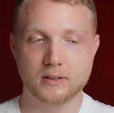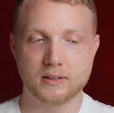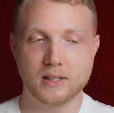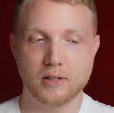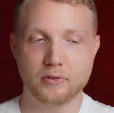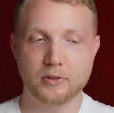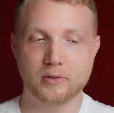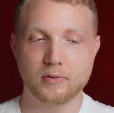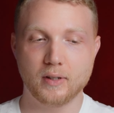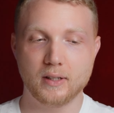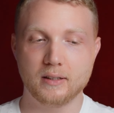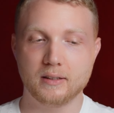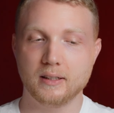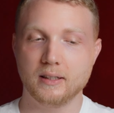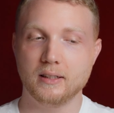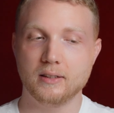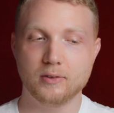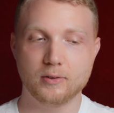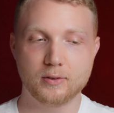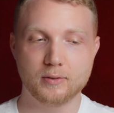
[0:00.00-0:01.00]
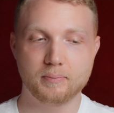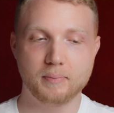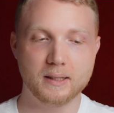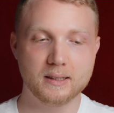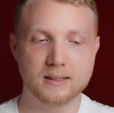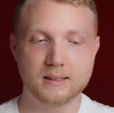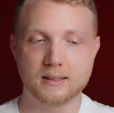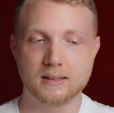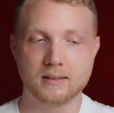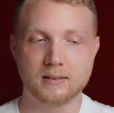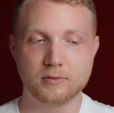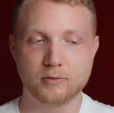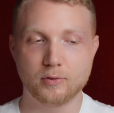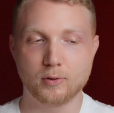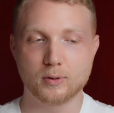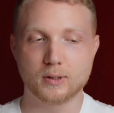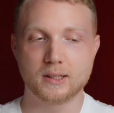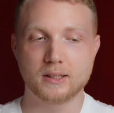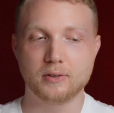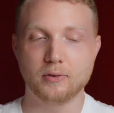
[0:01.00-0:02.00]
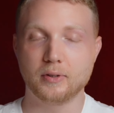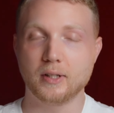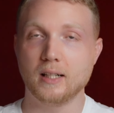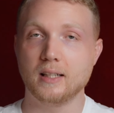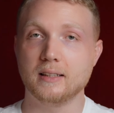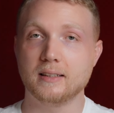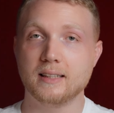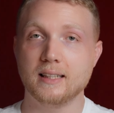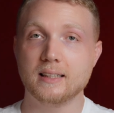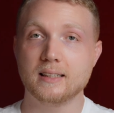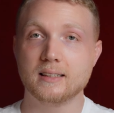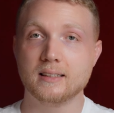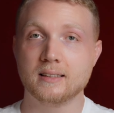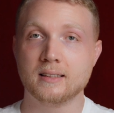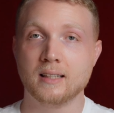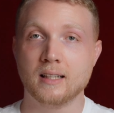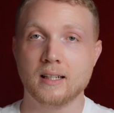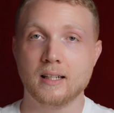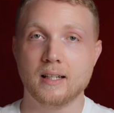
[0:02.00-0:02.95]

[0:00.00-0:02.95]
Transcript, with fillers: Soundqualität und besten Funktionalitäten.